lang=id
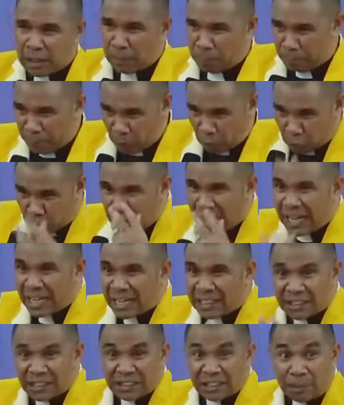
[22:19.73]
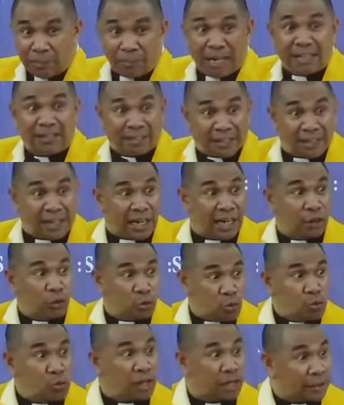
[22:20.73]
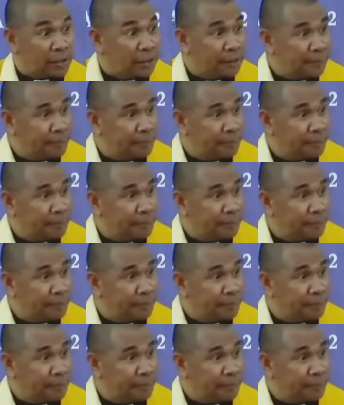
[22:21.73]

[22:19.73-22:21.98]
Perubahan zaman terlalu kuat.